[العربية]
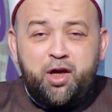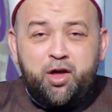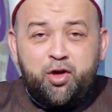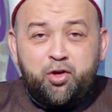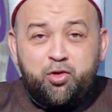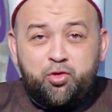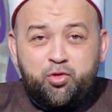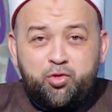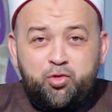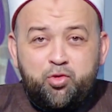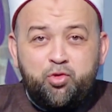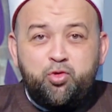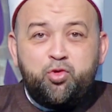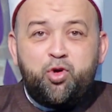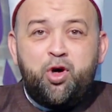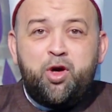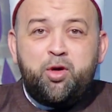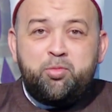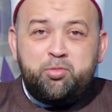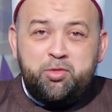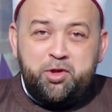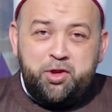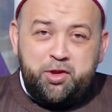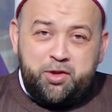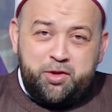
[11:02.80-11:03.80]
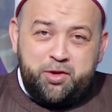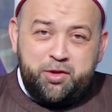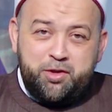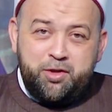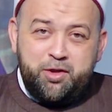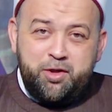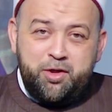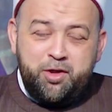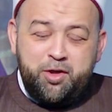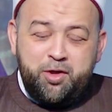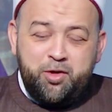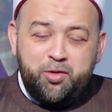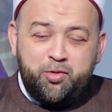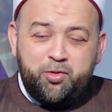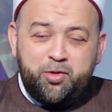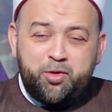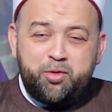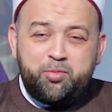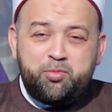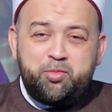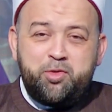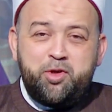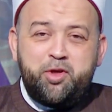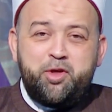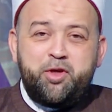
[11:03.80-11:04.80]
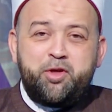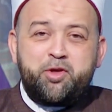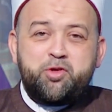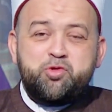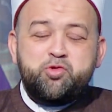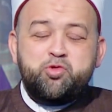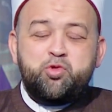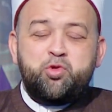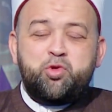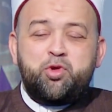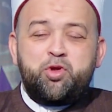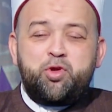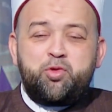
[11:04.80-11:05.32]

قولوا آمين وربنا يرزقنا